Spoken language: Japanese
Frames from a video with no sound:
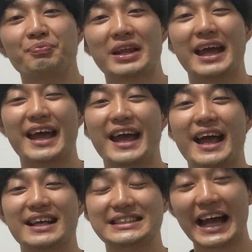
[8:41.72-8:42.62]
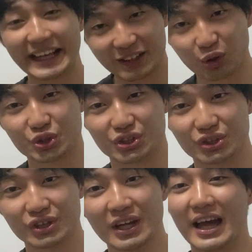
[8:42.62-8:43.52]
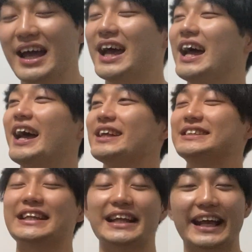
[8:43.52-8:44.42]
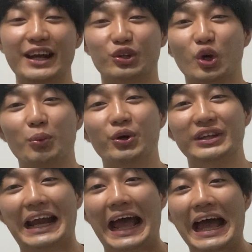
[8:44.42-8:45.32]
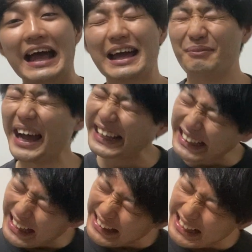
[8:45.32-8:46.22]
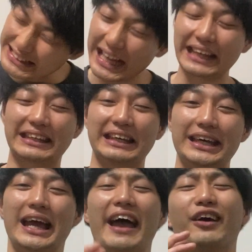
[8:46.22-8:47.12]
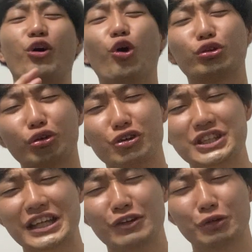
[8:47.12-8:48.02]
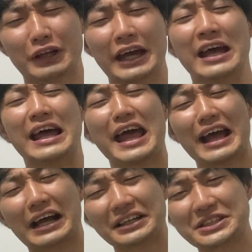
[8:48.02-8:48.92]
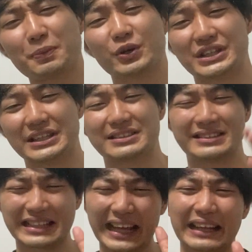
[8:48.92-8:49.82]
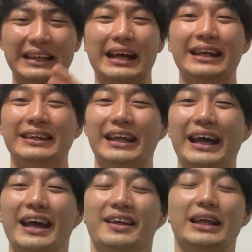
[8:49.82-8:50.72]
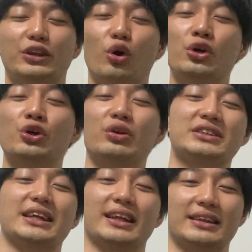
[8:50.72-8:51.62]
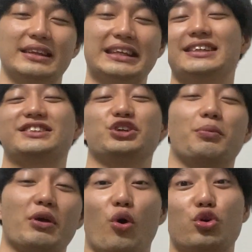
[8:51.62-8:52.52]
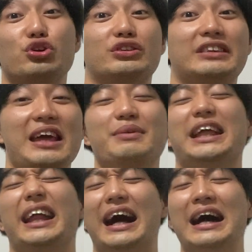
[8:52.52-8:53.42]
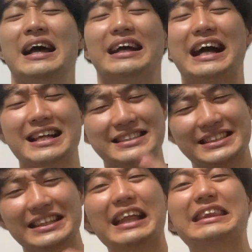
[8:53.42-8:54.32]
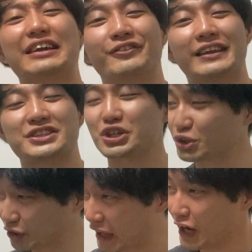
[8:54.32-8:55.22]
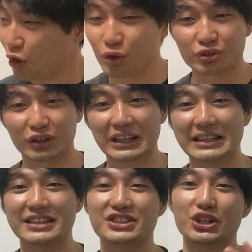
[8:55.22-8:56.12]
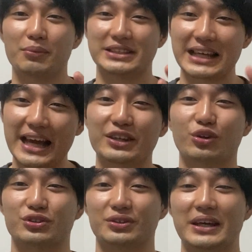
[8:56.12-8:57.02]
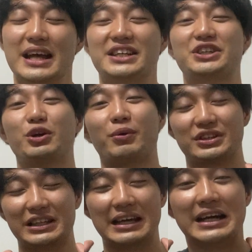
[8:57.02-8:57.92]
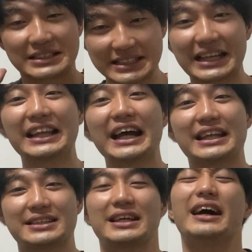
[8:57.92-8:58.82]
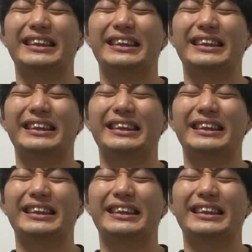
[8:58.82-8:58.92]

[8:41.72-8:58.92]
えー、佐伯投手、えー、絶対投げると思うんでね、えー、毎回ね、佐伯、え高騰してるのに、えー、勝ち星つけれてないんでね、で、どんよりした月曜日を送って、みたいな感じになってるんで、ちょっとね、本当に日曜日佐伯投手に白星つけたいです。